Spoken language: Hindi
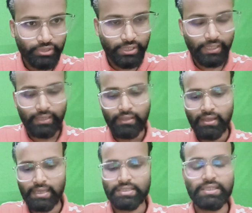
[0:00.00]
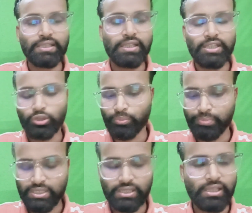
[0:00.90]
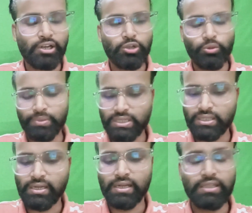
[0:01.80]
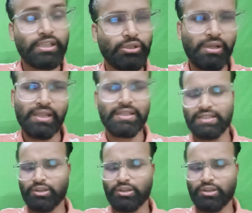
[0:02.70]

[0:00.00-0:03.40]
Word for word: ठीक है अस्सी दे दिए तो पिचहत्तर कर दो पिचहत्तर कर दिए तो अरे